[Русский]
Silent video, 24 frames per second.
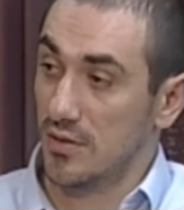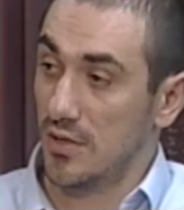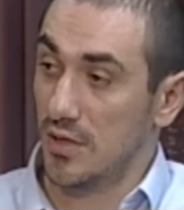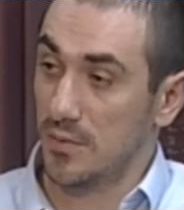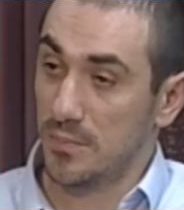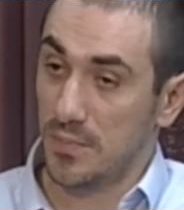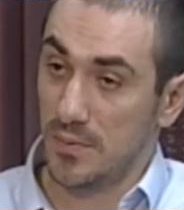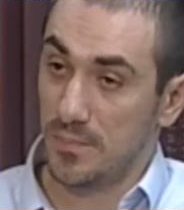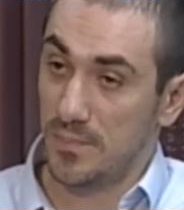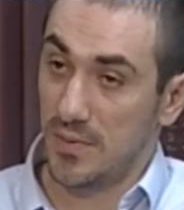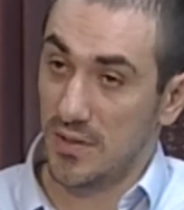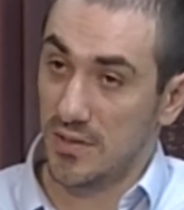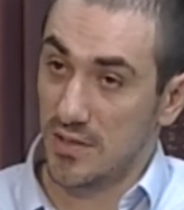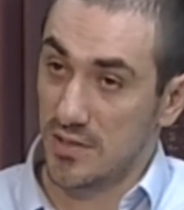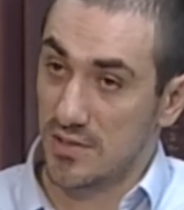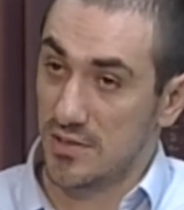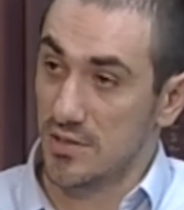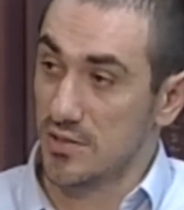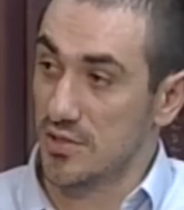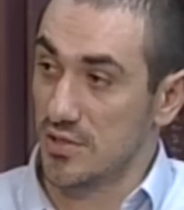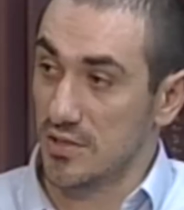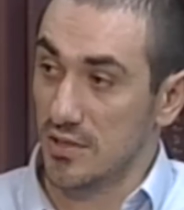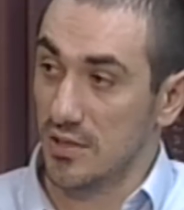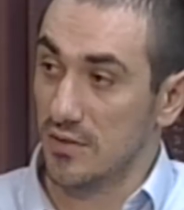как бы
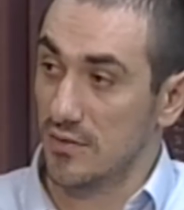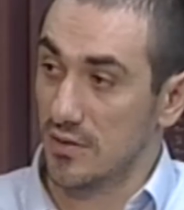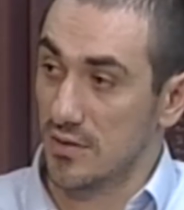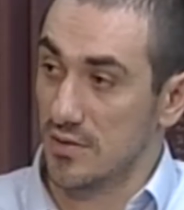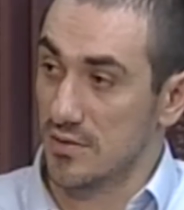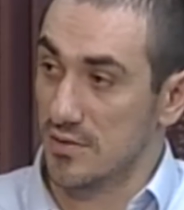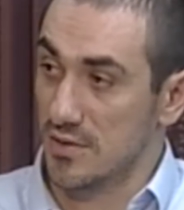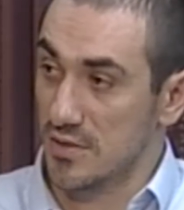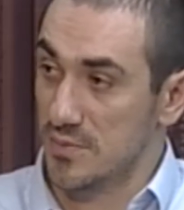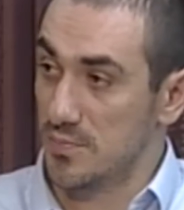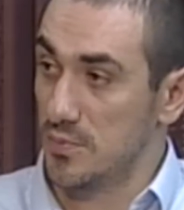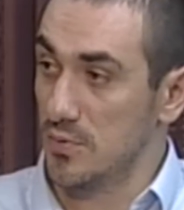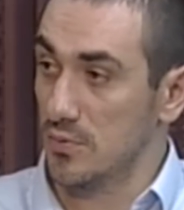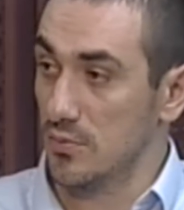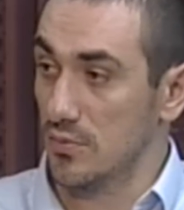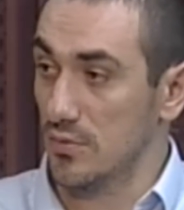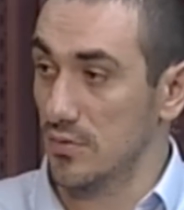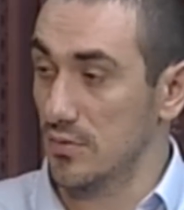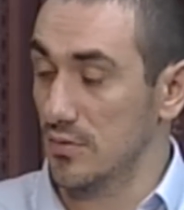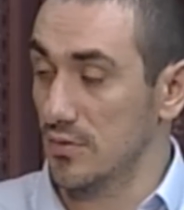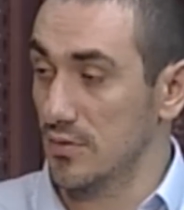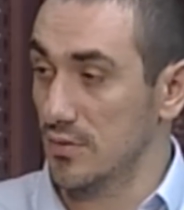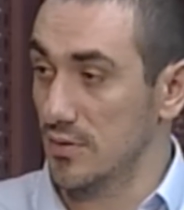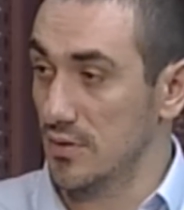поносить человека за спиной?
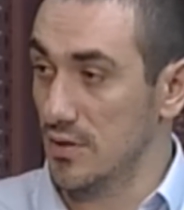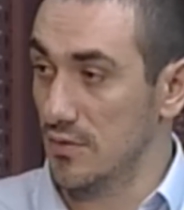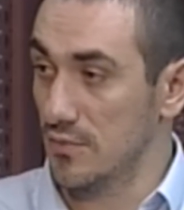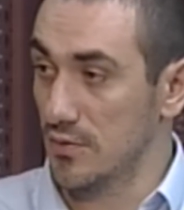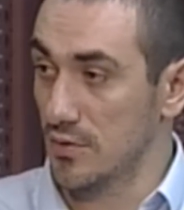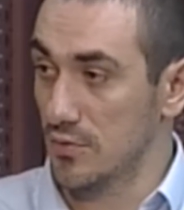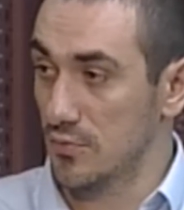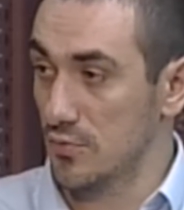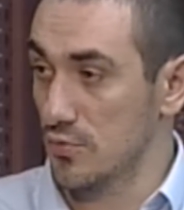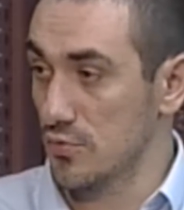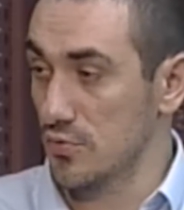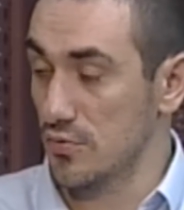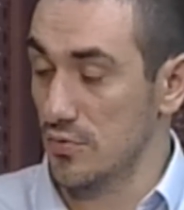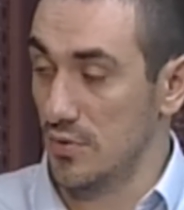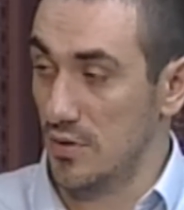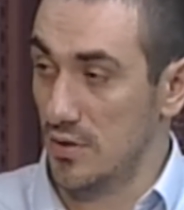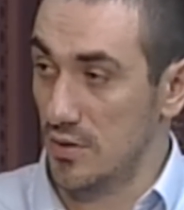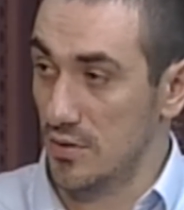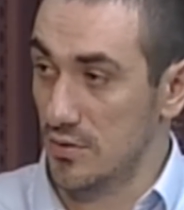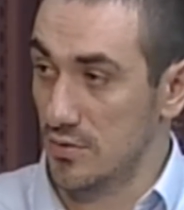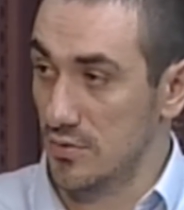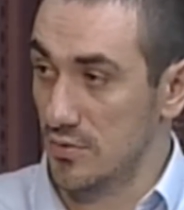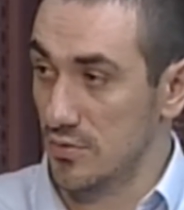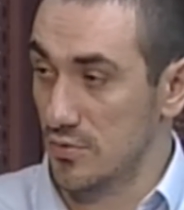Говорит то,
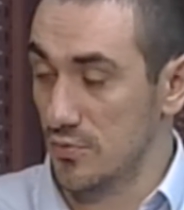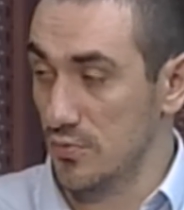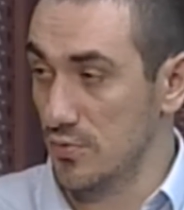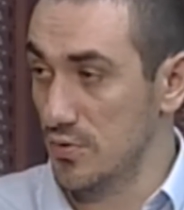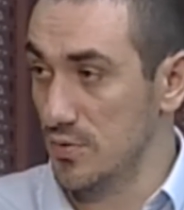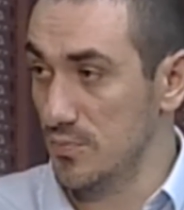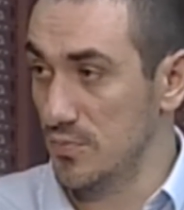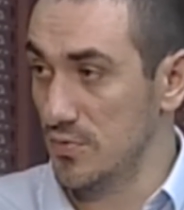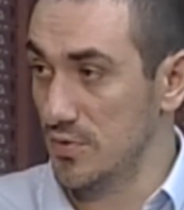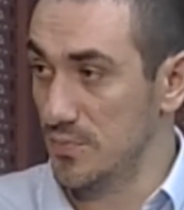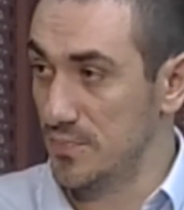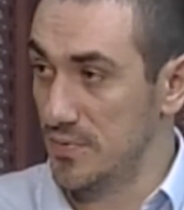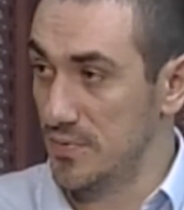Здесь для